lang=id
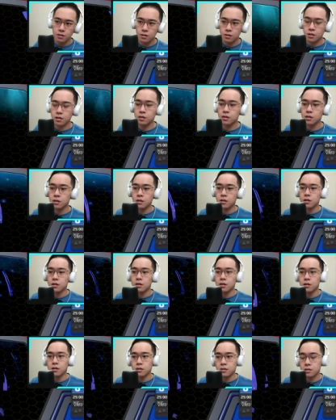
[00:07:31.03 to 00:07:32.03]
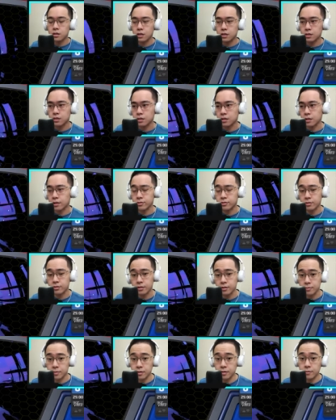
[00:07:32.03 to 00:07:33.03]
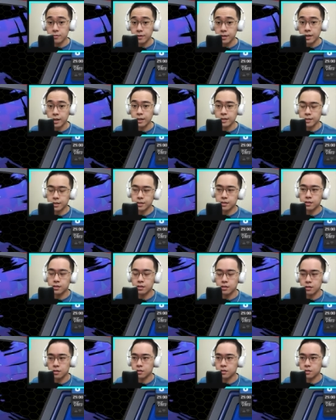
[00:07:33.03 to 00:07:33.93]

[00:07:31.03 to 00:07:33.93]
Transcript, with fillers: oke cari set ya harusnya lebih menang cari set